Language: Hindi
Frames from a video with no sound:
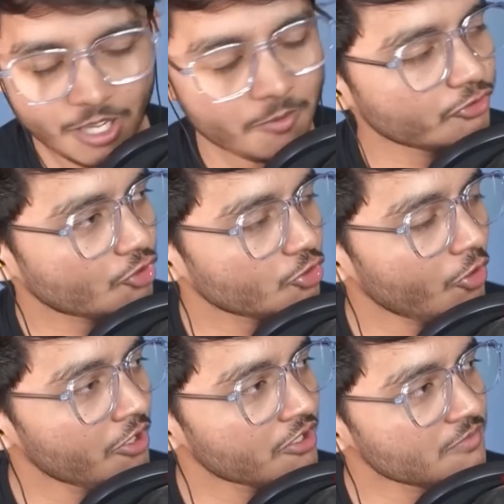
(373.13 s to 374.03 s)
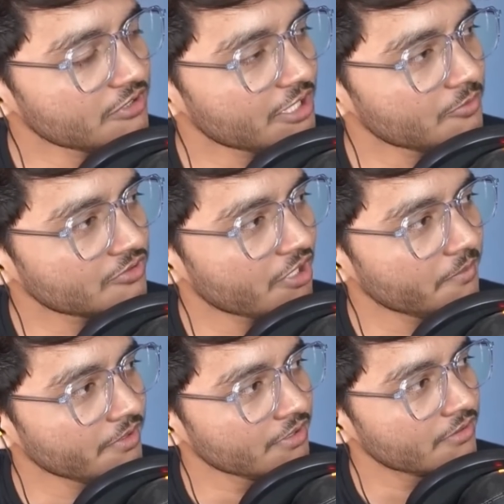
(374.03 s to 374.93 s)
अब इसका तो अलग ही मतलब होता है
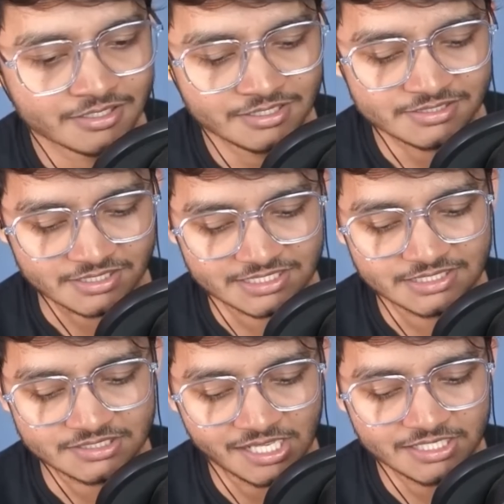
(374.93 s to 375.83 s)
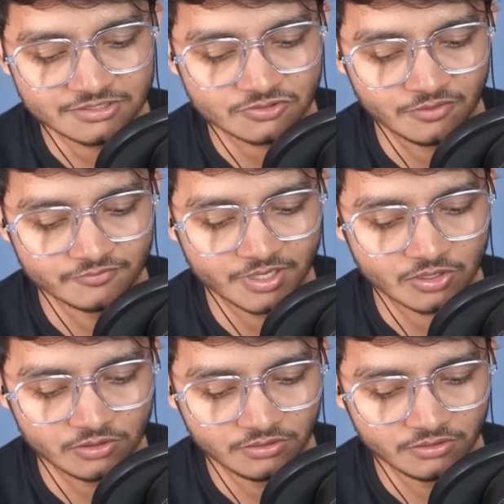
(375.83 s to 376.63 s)
वे कि संगीता ने सौम्या को